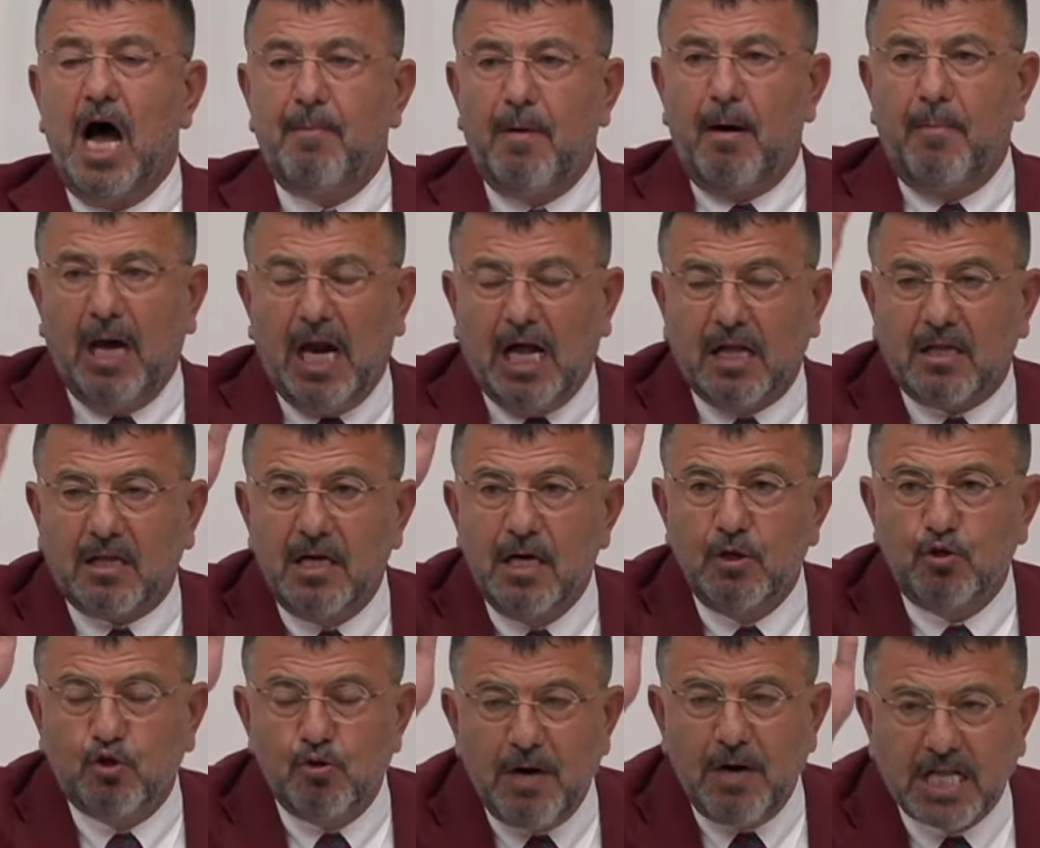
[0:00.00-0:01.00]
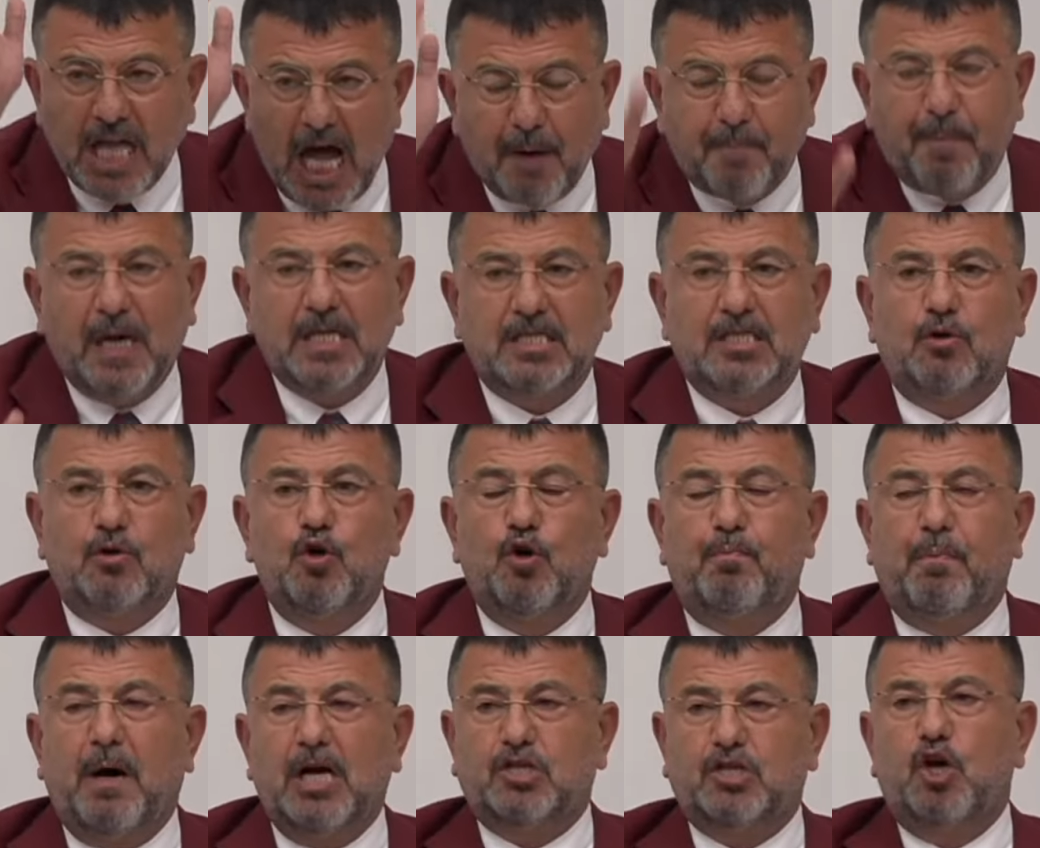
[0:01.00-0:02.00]
ama Marat Cumhuriyet Halk Partisi
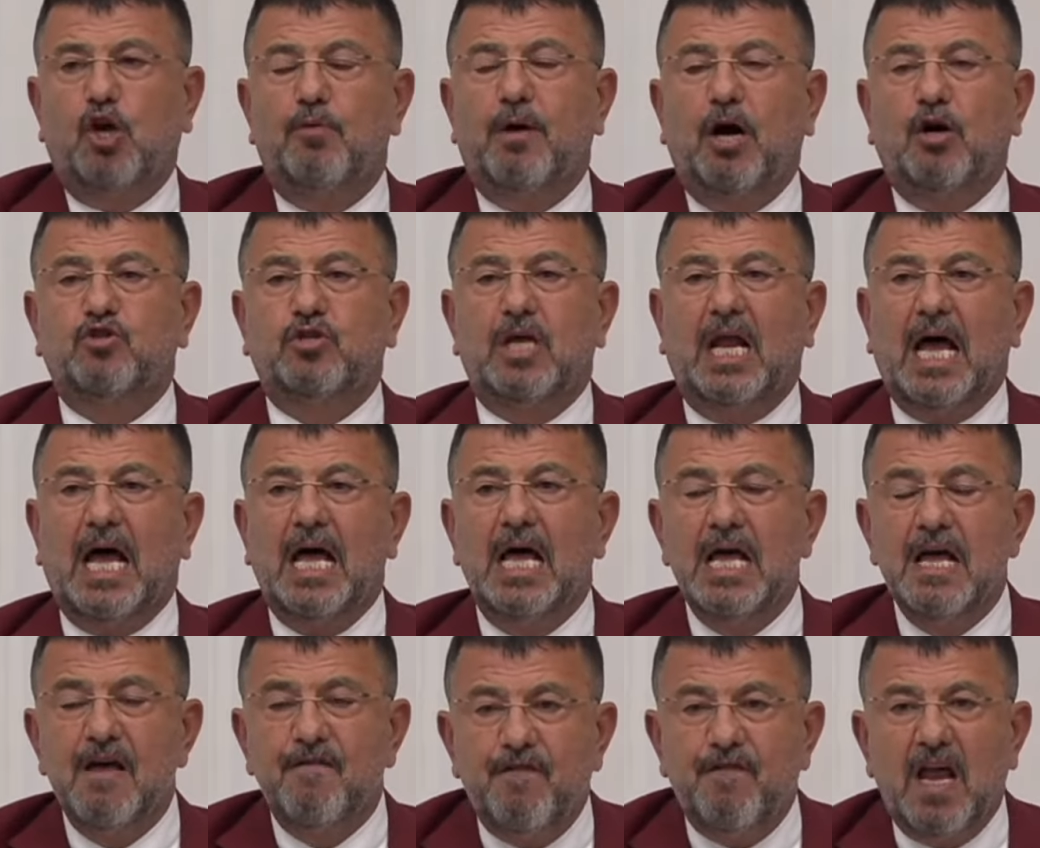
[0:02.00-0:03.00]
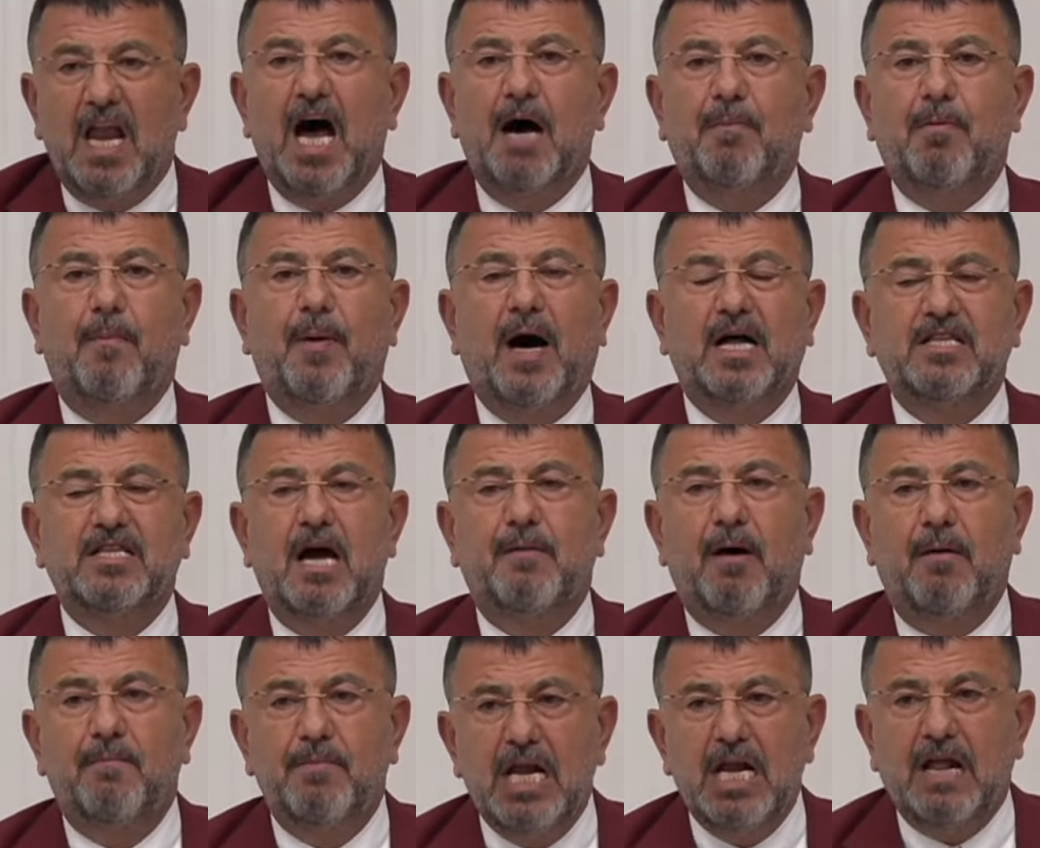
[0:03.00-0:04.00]
grup başta olmak üzere Veli Ağbaba
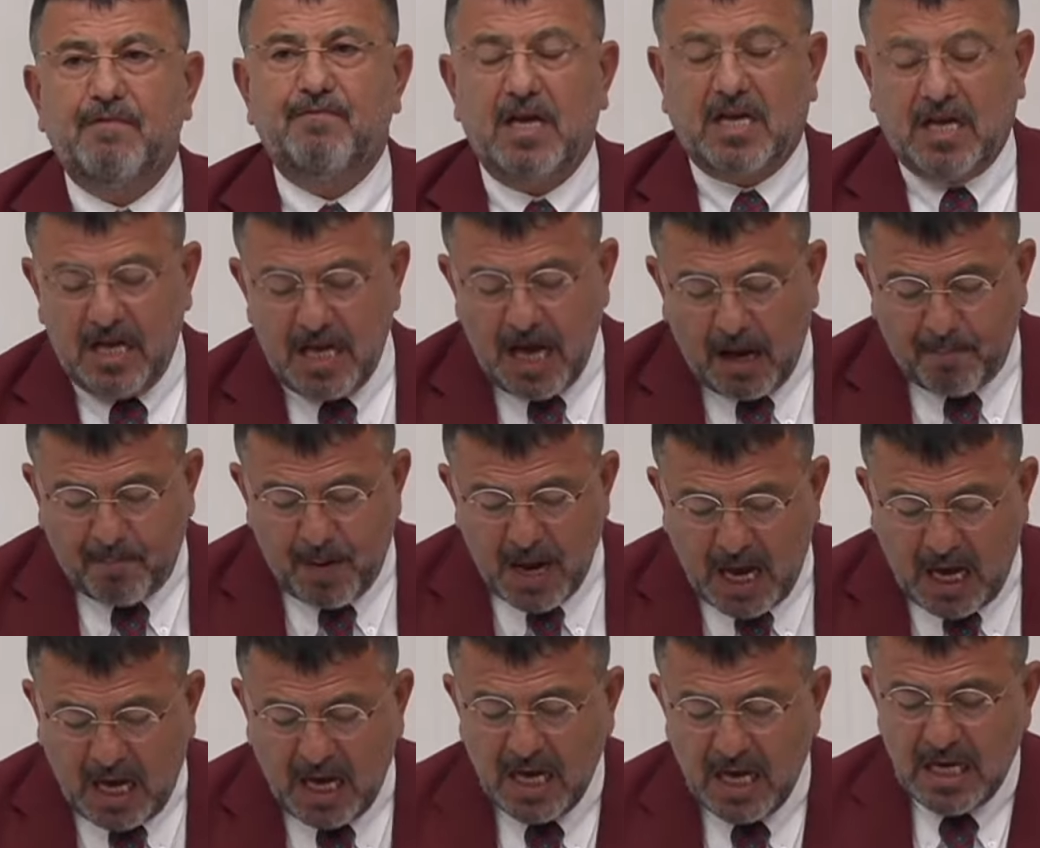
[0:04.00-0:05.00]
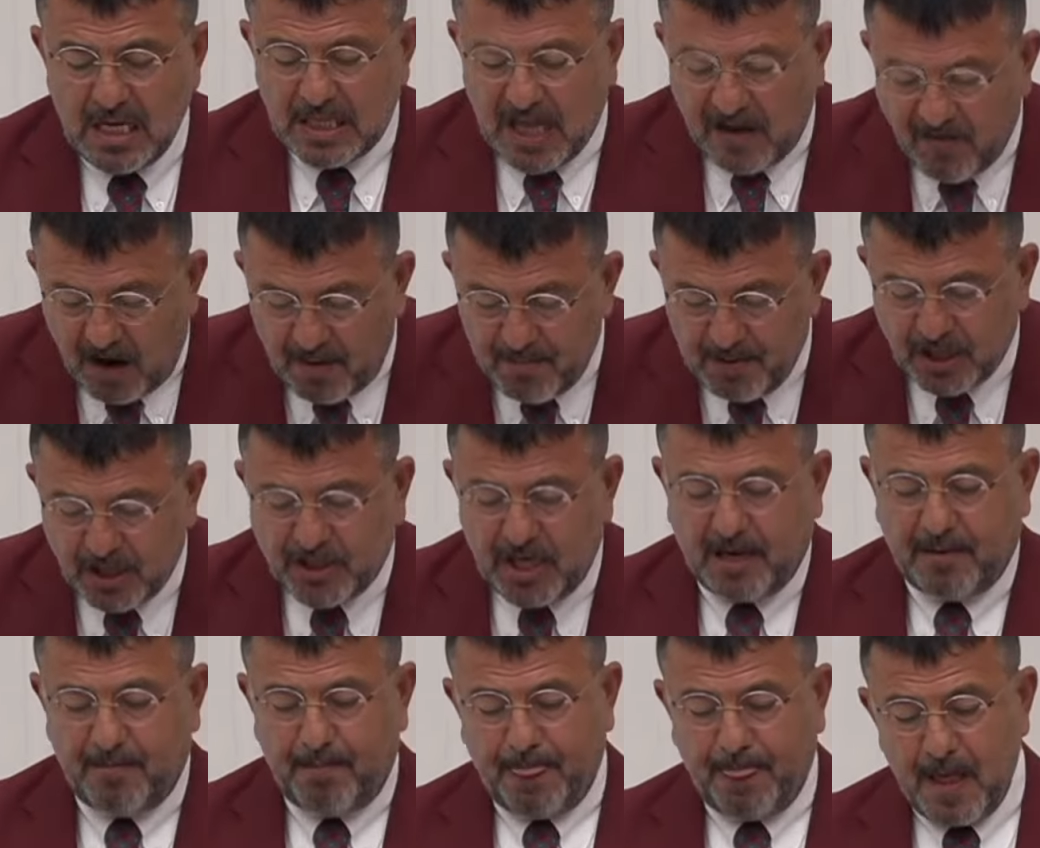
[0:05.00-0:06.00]
Adıyaman milletvekili yapmaya devam
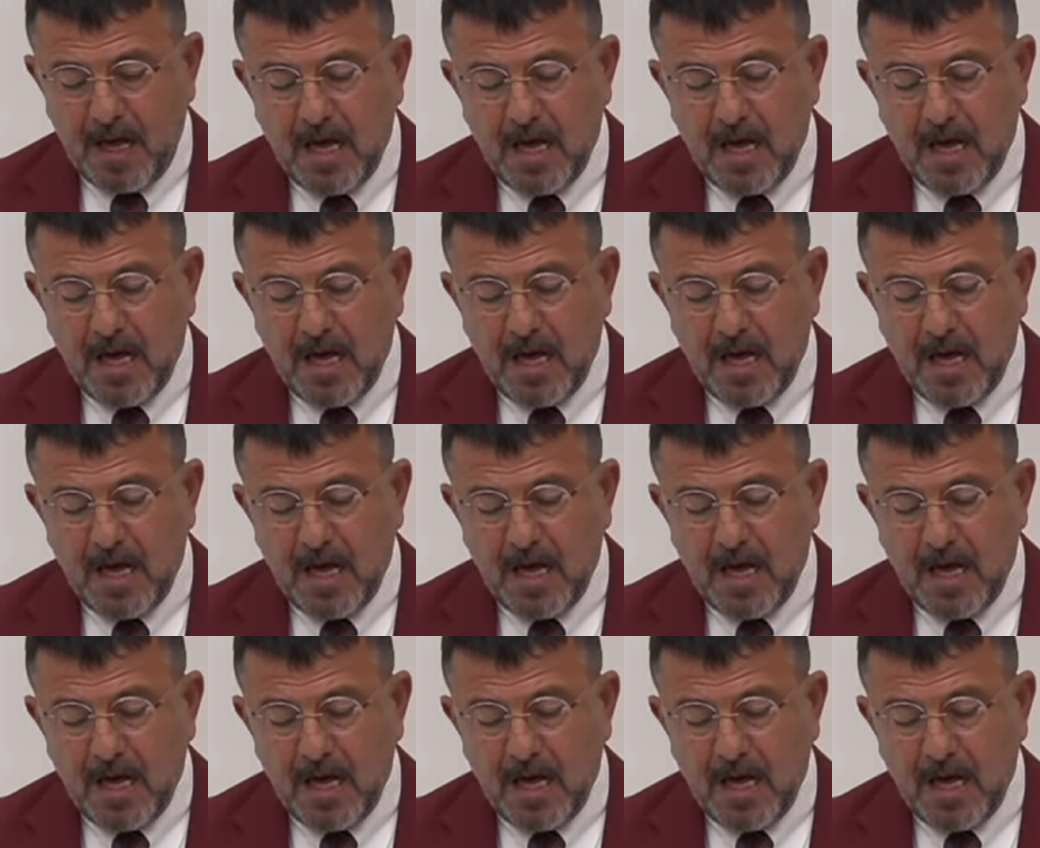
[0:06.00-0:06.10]
edecek.